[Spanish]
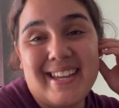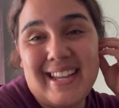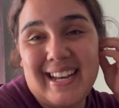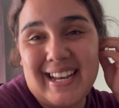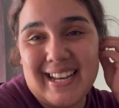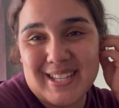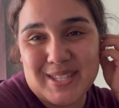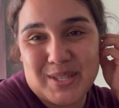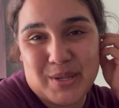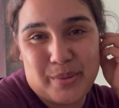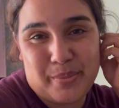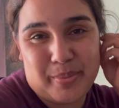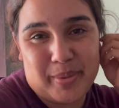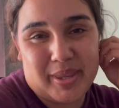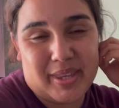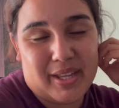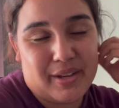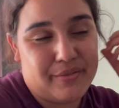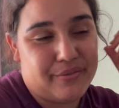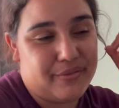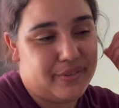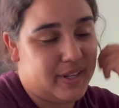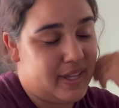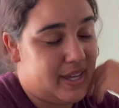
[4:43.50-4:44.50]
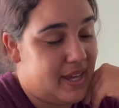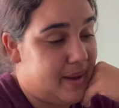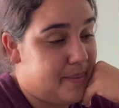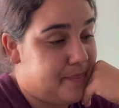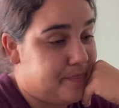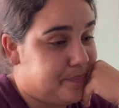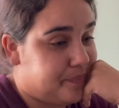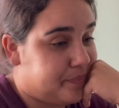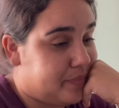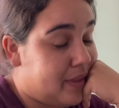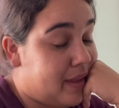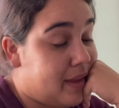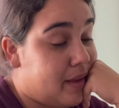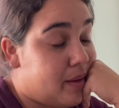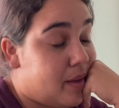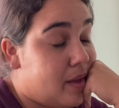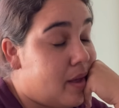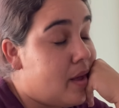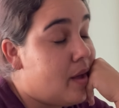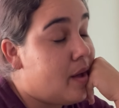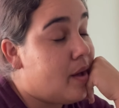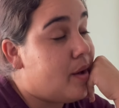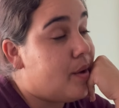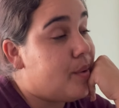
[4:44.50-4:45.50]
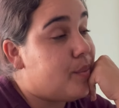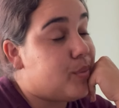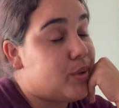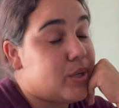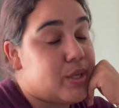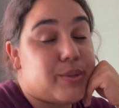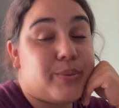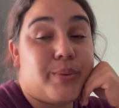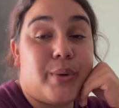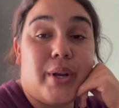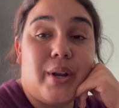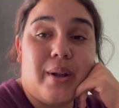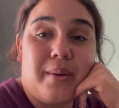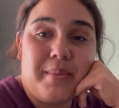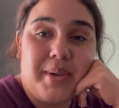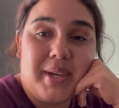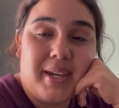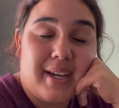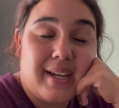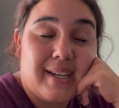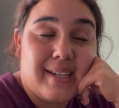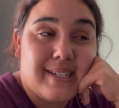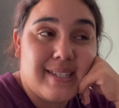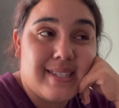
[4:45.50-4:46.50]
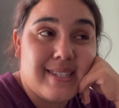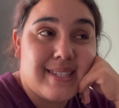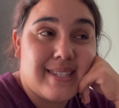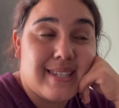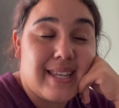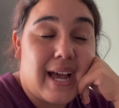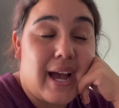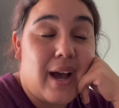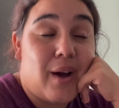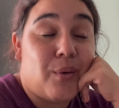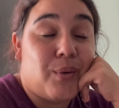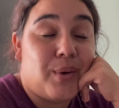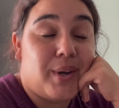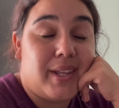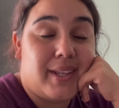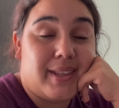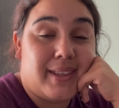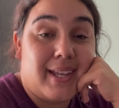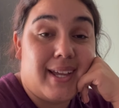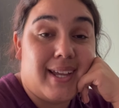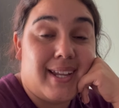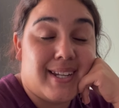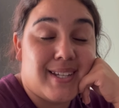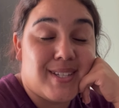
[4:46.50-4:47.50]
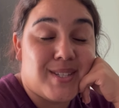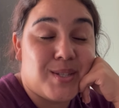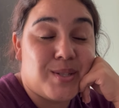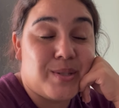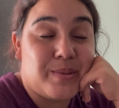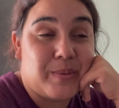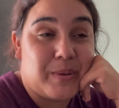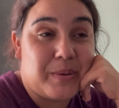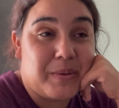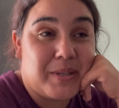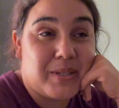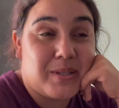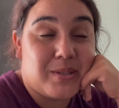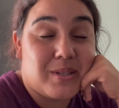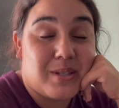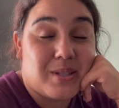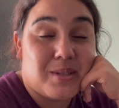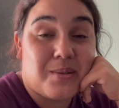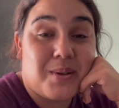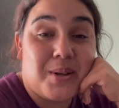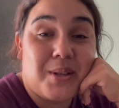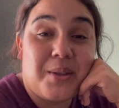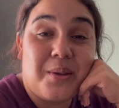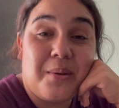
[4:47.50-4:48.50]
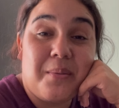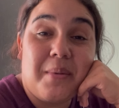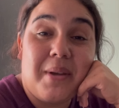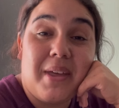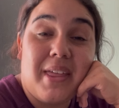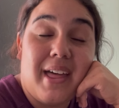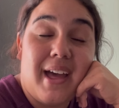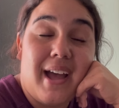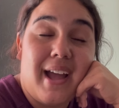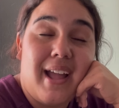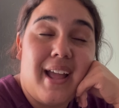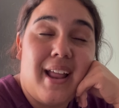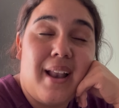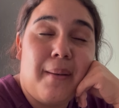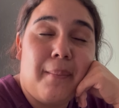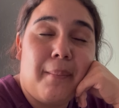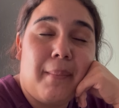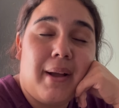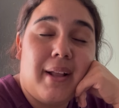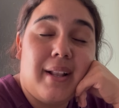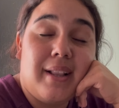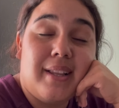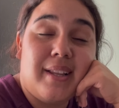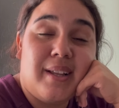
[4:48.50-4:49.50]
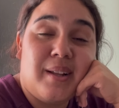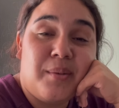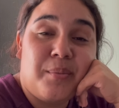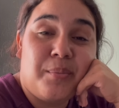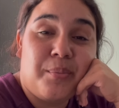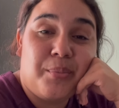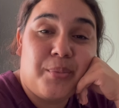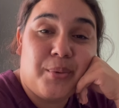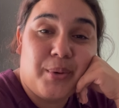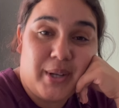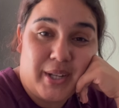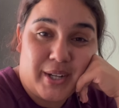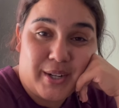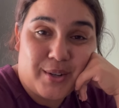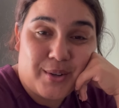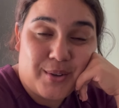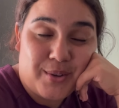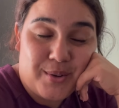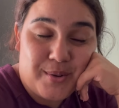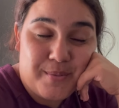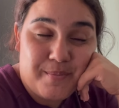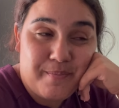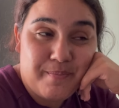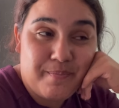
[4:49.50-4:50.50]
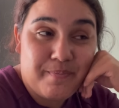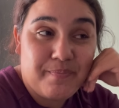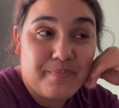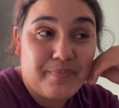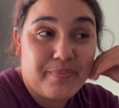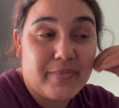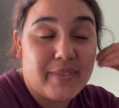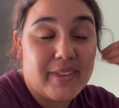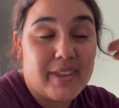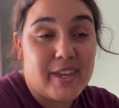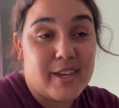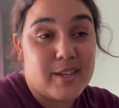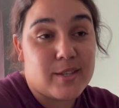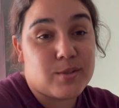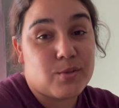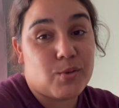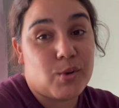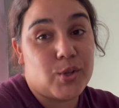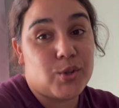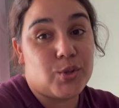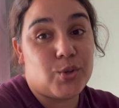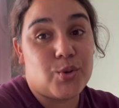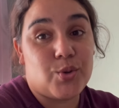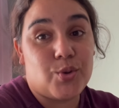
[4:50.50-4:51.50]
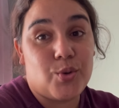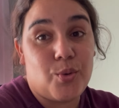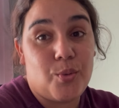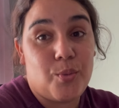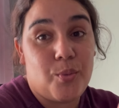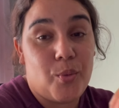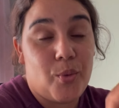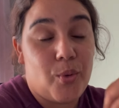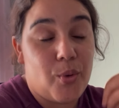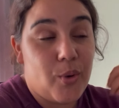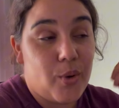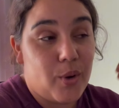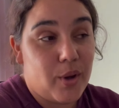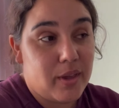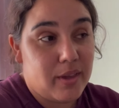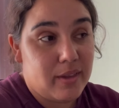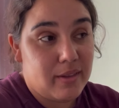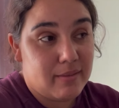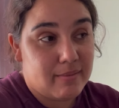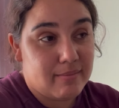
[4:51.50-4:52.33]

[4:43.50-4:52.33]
y la sopita fría. Pues bueno, amigas, ahorita en estos momentos es cuando me da el mal del puerco y es cuando yo voy